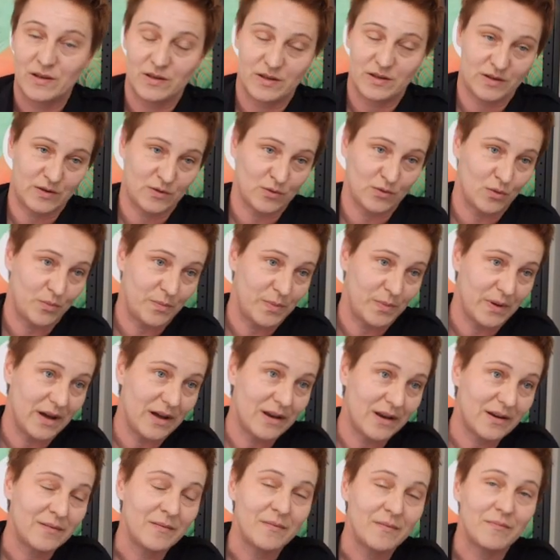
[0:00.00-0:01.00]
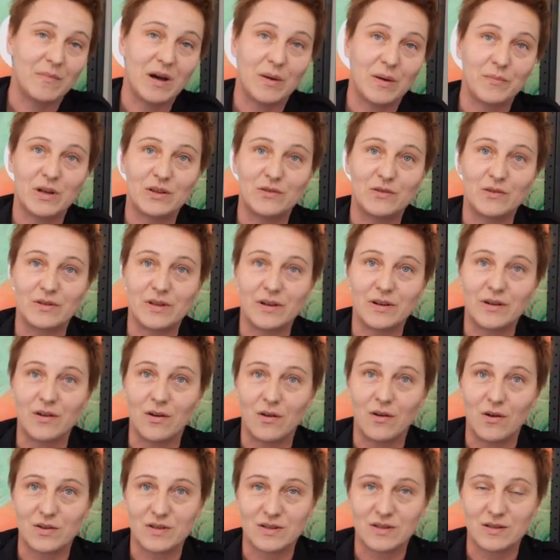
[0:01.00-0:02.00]
Super. Mamy do
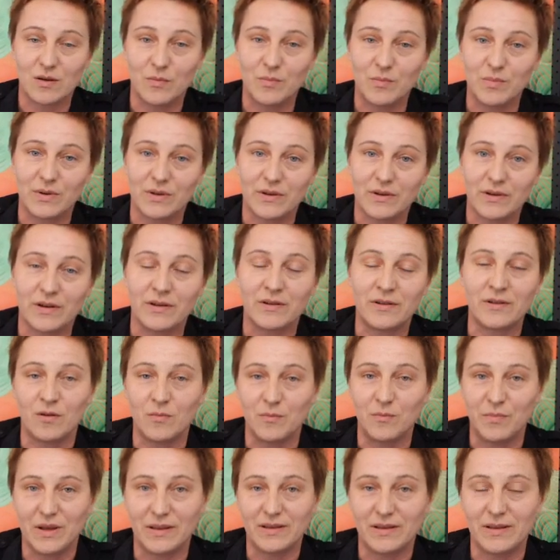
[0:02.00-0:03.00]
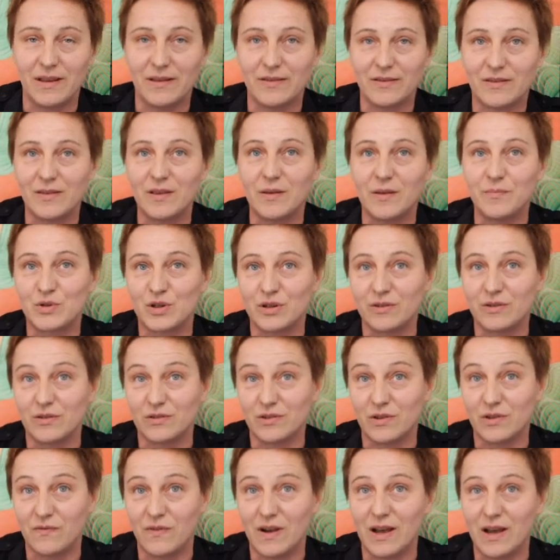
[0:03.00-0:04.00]
tego osoby kompetentne,
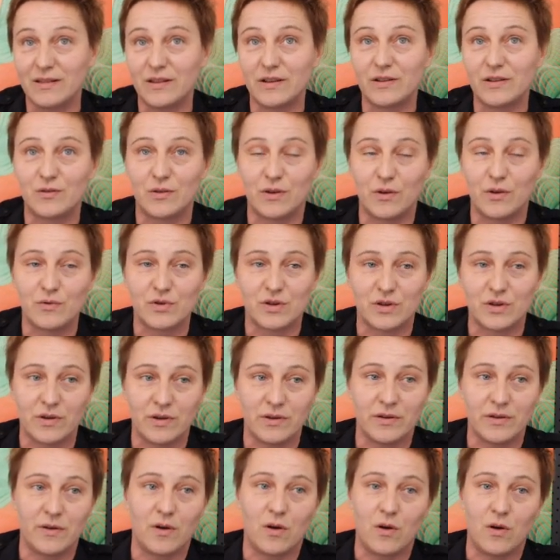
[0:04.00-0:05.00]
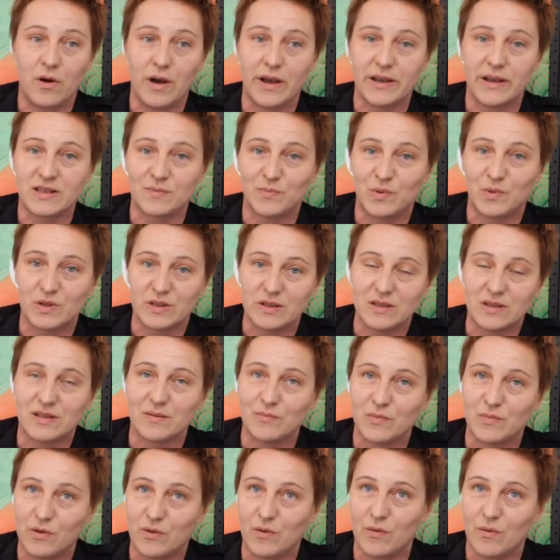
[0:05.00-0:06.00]
przygotowane, które już e, o
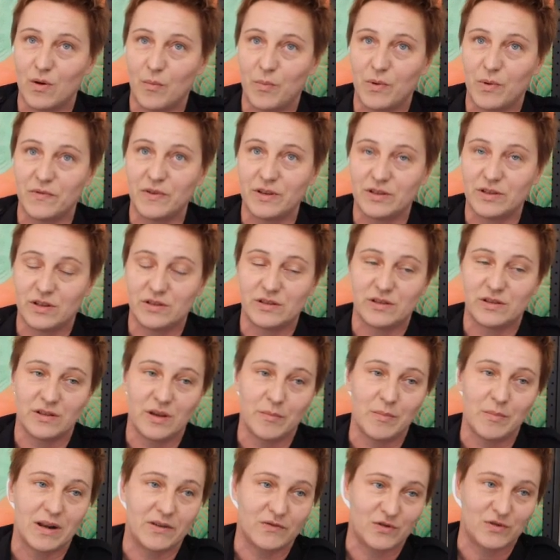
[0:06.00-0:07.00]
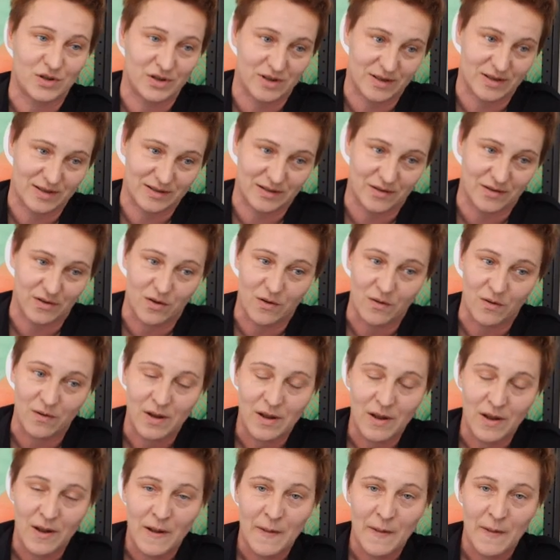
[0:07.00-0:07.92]
ekspozycji mogą opowiedzieć niemal wszystko.